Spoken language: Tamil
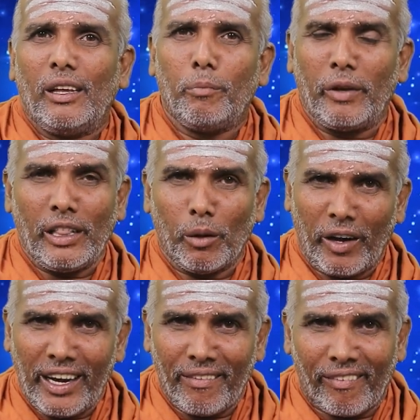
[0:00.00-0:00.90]
இப்போ இந்த
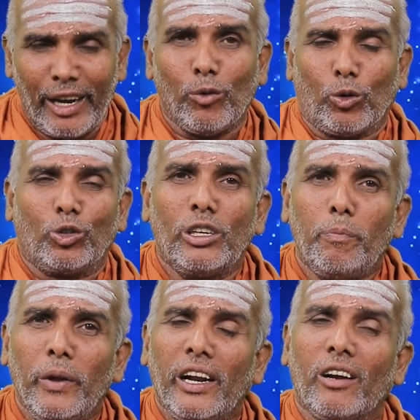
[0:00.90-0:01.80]
மாதிரி வடிவம்
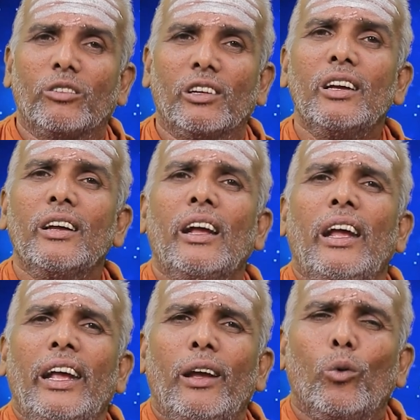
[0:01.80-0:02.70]
சிற்பிகள் வந்து
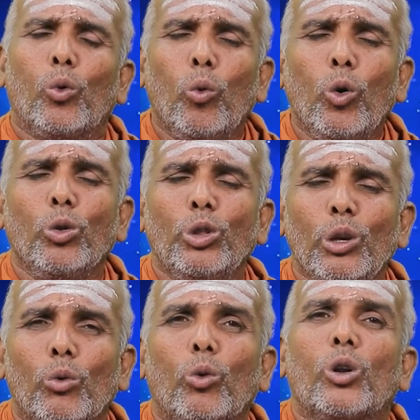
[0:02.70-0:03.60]

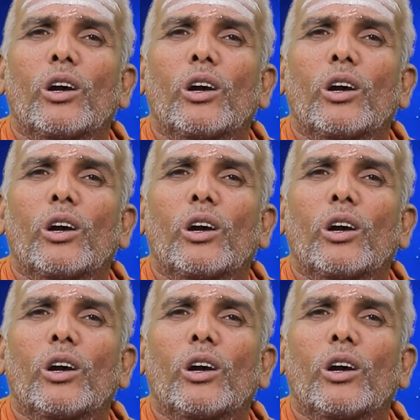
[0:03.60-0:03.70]
ஒவ்வொன்றுத்தையும் ஒவ்வொரு